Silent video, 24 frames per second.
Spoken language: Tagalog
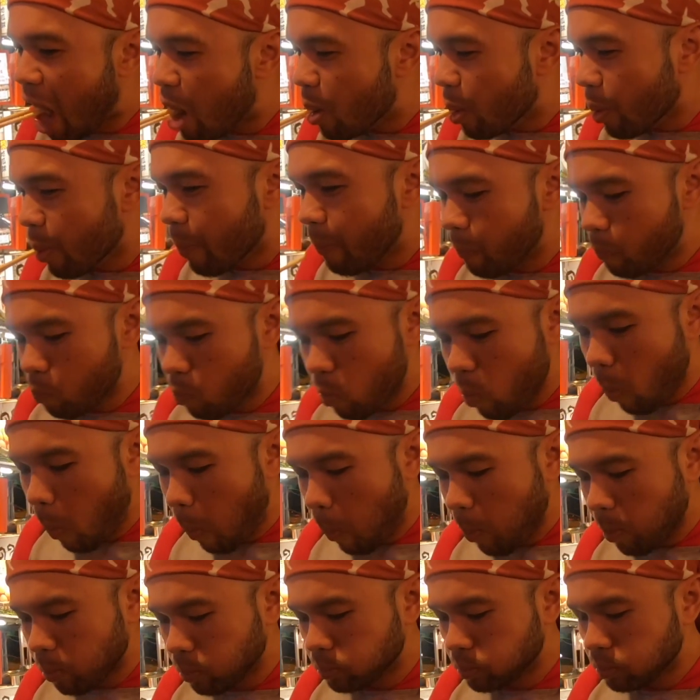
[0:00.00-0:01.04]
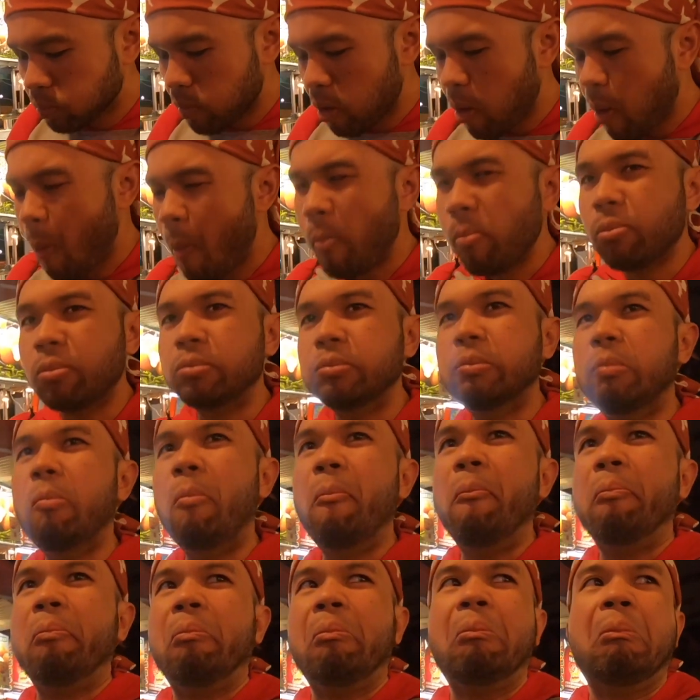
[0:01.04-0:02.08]
Marami pang mangyayari bukod sa mga
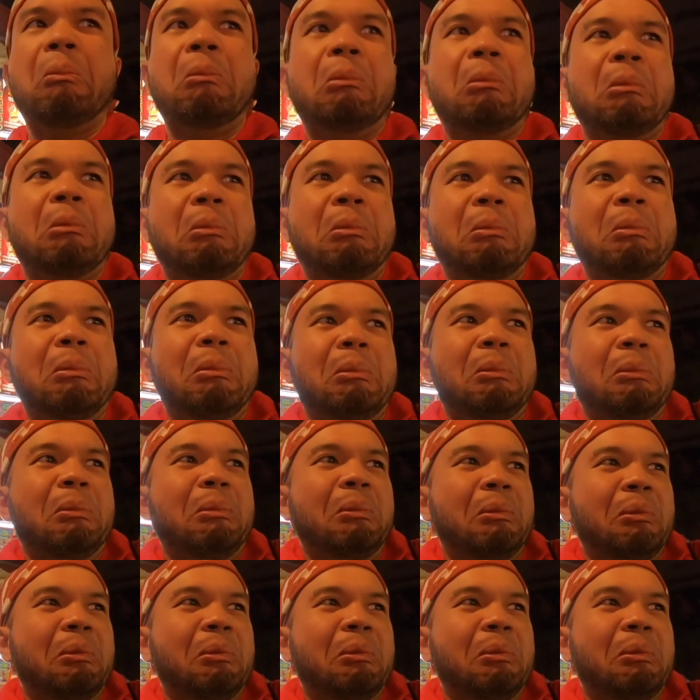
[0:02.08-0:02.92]
nabanggit kaya stay tuned.